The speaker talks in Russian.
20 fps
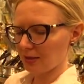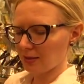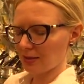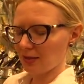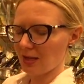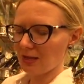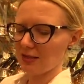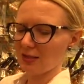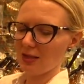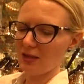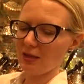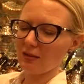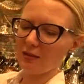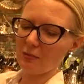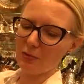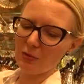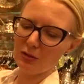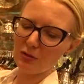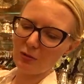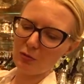Кстати,
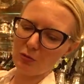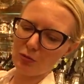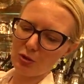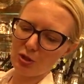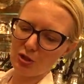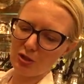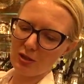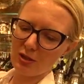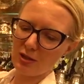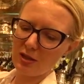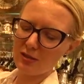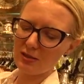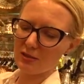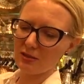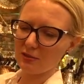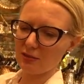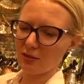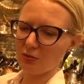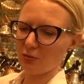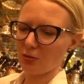летом это очень
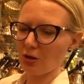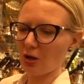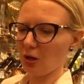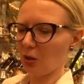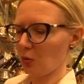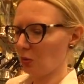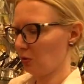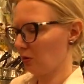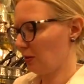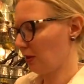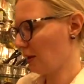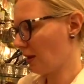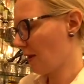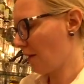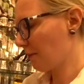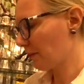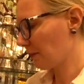классный такой холодный,